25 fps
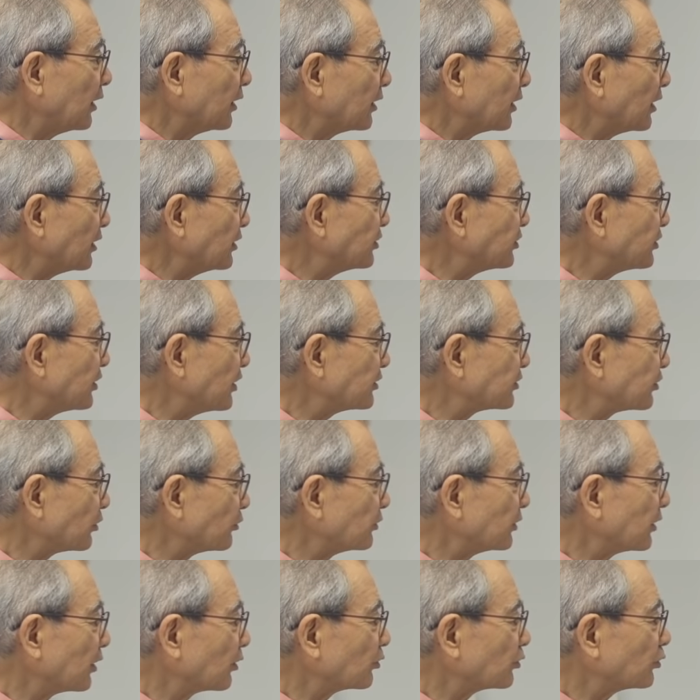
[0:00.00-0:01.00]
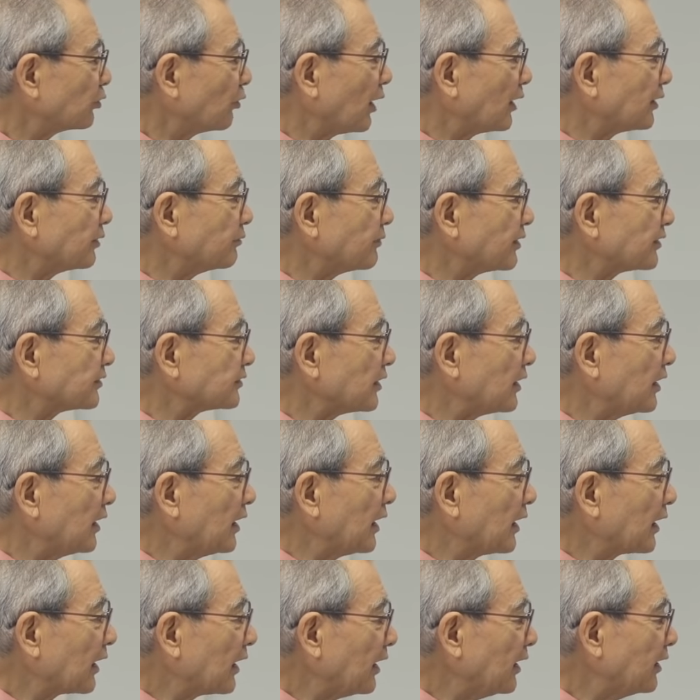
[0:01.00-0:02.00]
決してそんなことはありません。
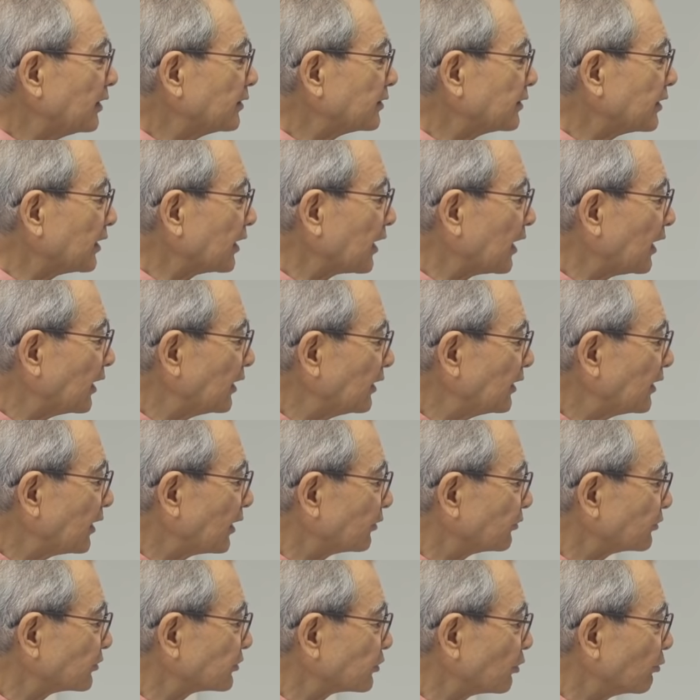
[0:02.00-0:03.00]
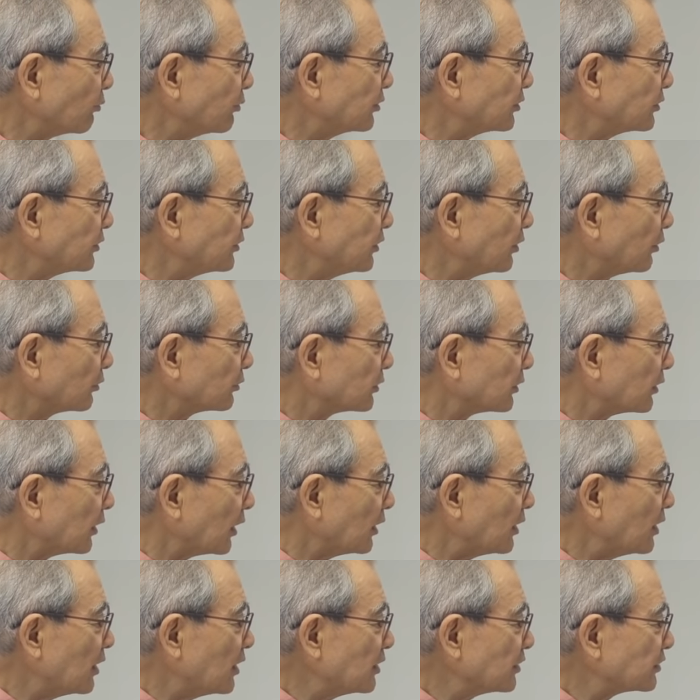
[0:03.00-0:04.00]
かえって彼らの背きによっ
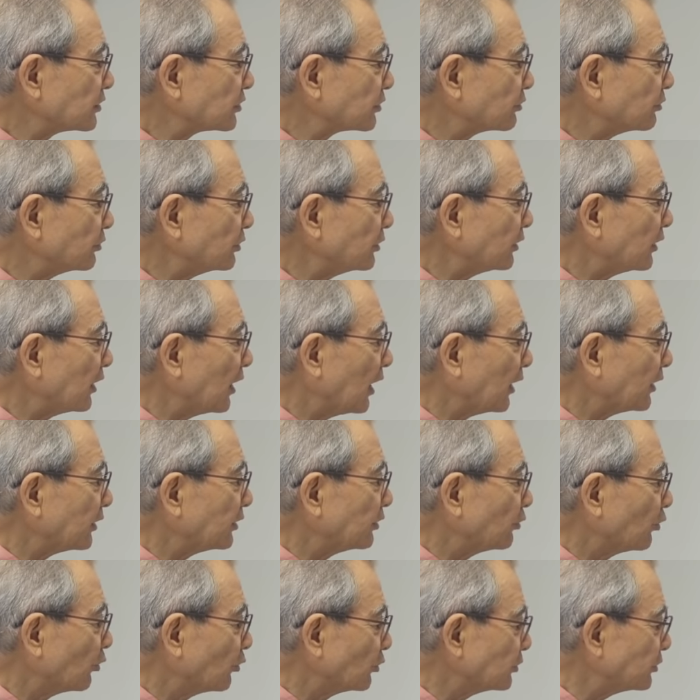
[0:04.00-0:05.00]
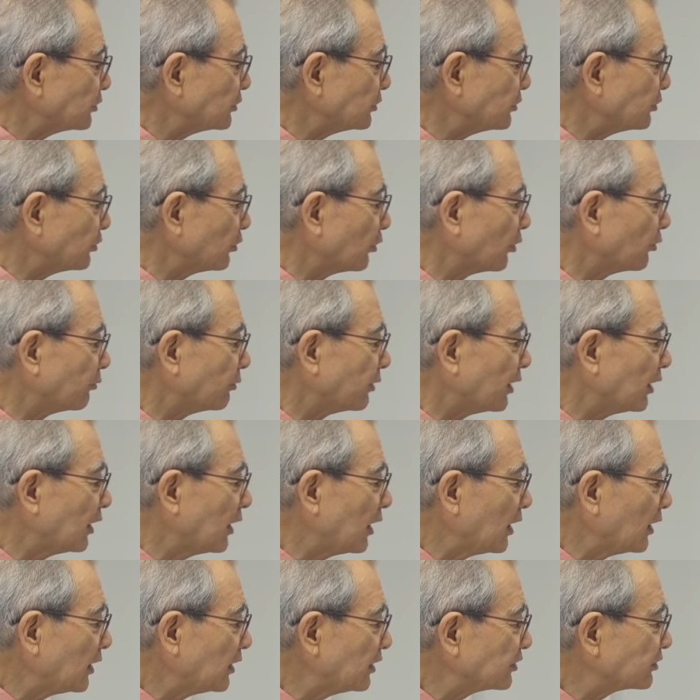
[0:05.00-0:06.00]
て救いが異邦人に及び
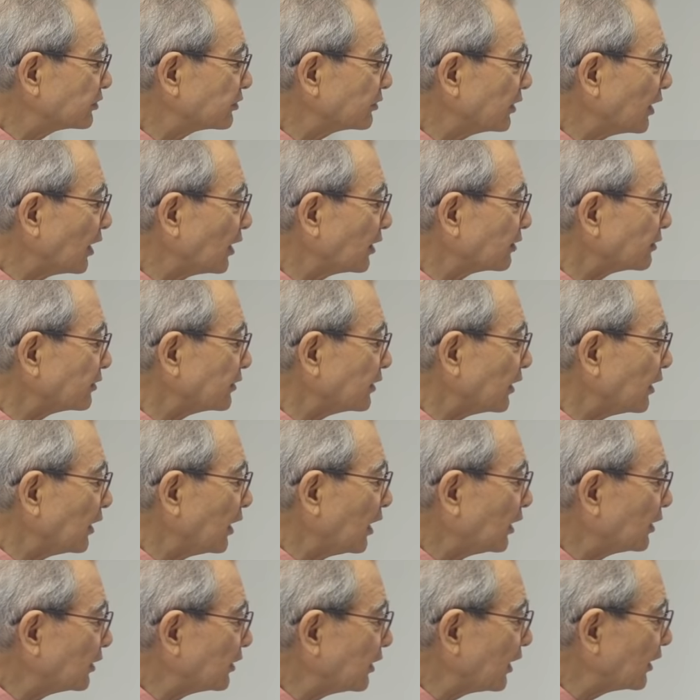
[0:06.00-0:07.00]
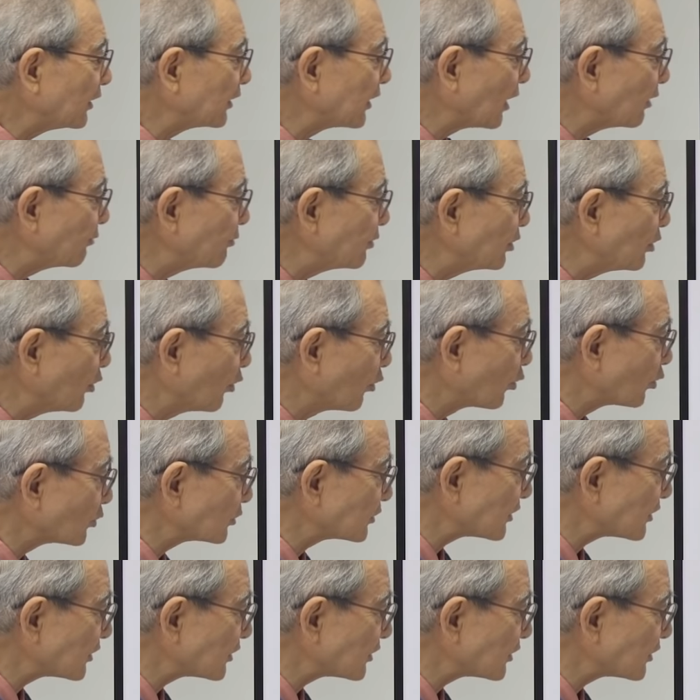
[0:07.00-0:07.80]
イスラエルに妬みを起こ